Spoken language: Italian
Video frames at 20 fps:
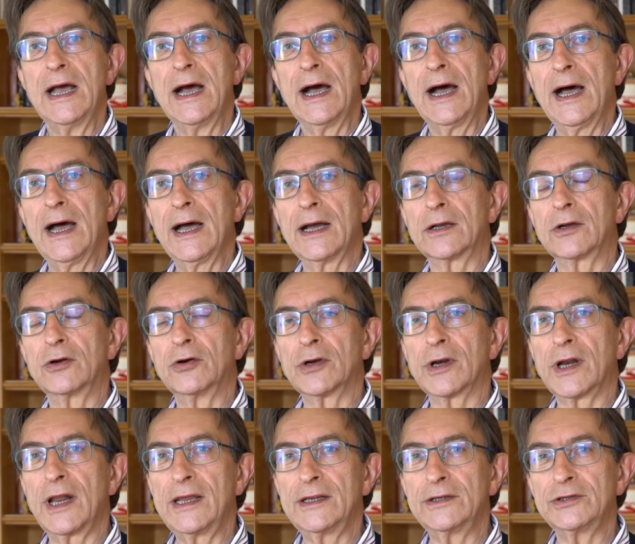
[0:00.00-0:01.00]
a
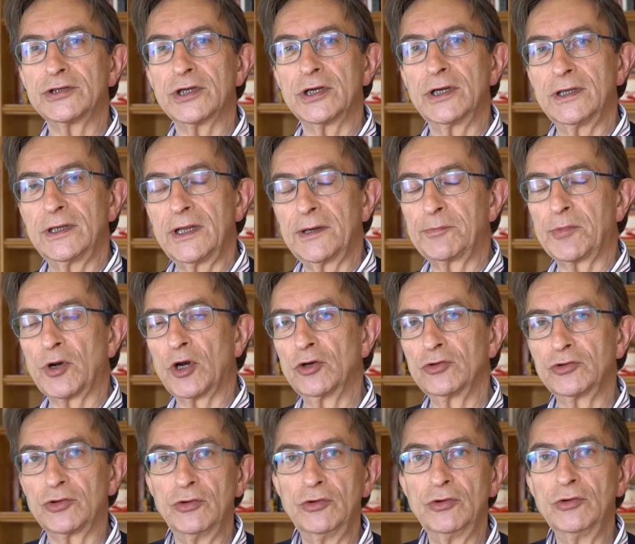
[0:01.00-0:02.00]
correggere da
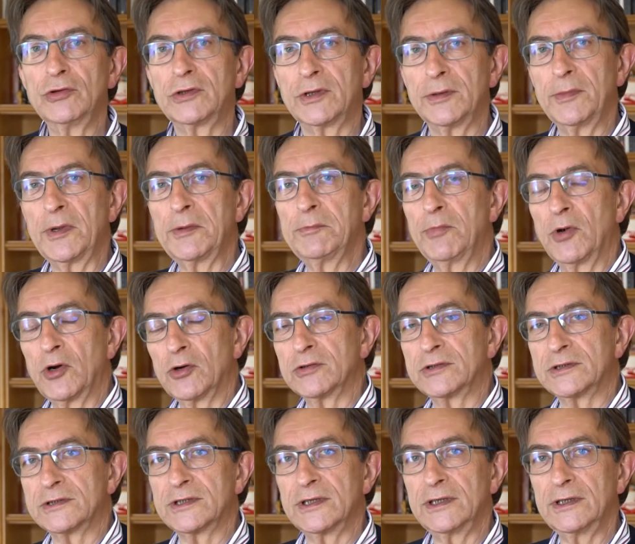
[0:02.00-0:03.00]
Proto le ultime
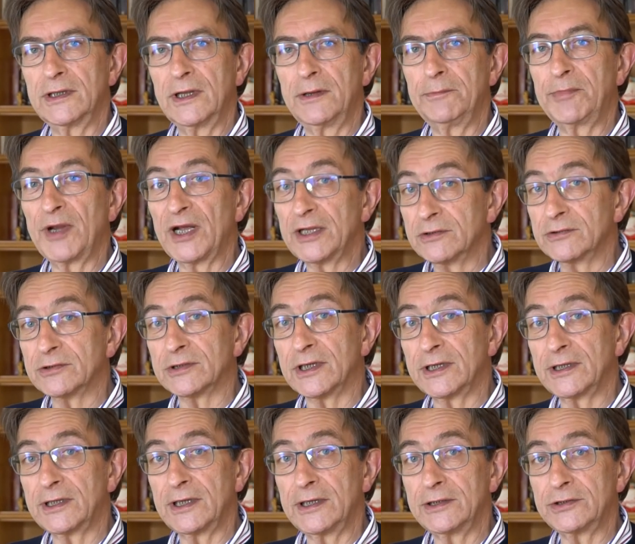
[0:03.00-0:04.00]
bozze del piano
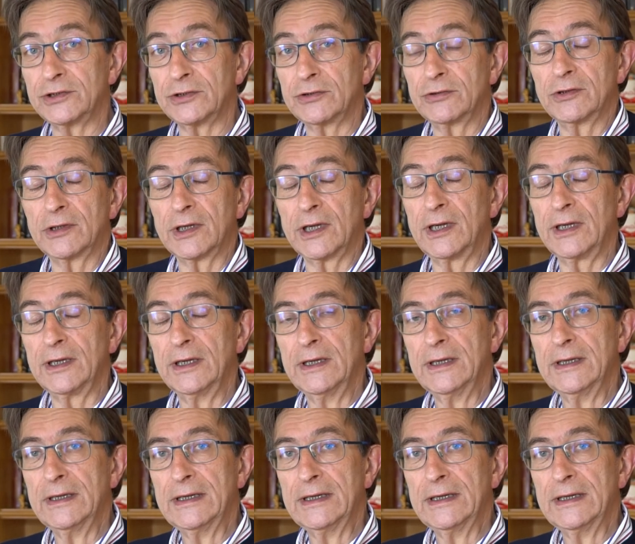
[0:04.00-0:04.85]
strategico che,